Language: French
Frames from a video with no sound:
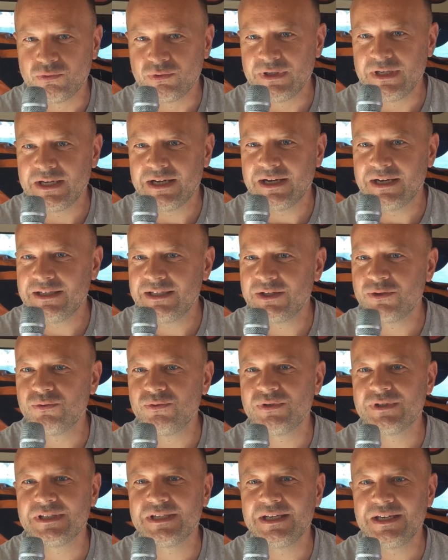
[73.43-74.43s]
qu'on ira
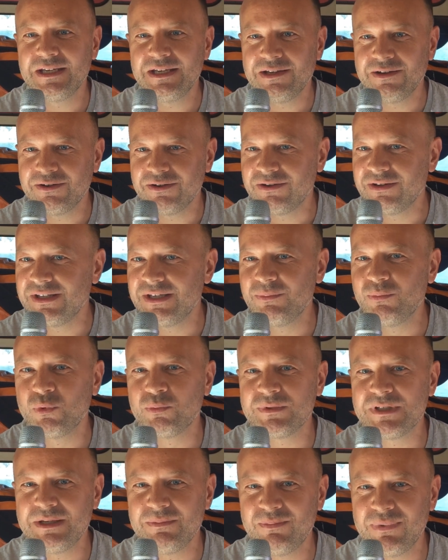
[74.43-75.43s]
déguster euh, des bons
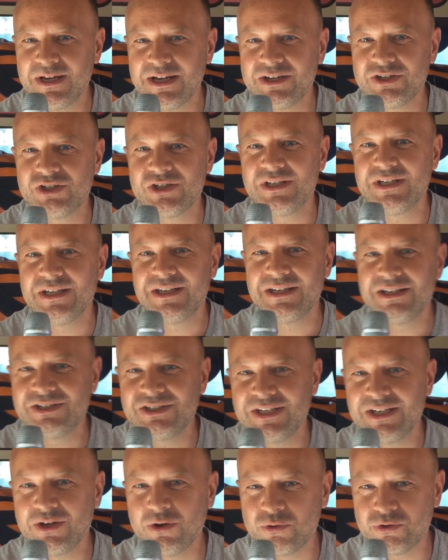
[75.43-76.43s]
petits plats chez des,
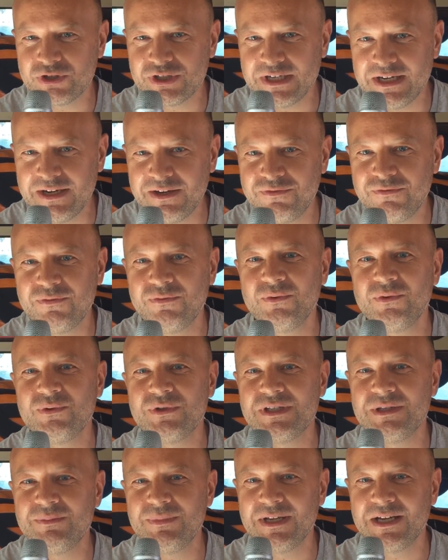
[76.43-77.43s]
grands chefs,
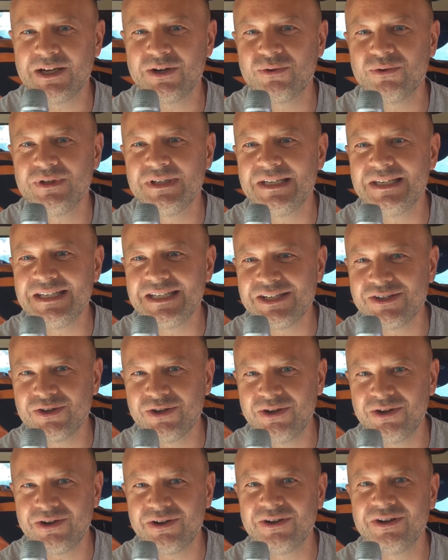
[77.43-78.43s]
aussi bien que des
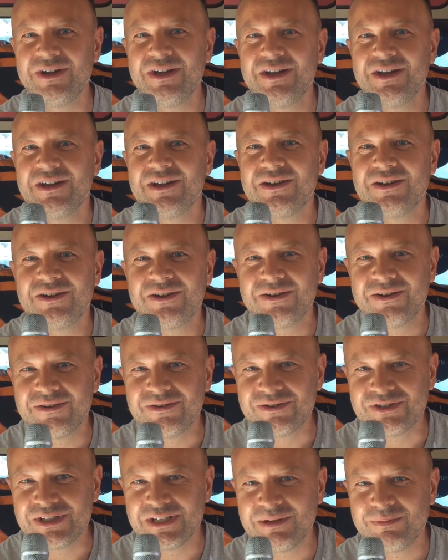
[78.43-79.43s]
liqueurs
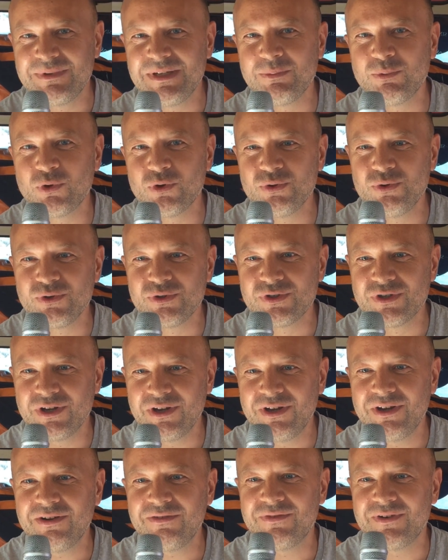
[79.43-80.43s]
euh, chez des petits producteurs.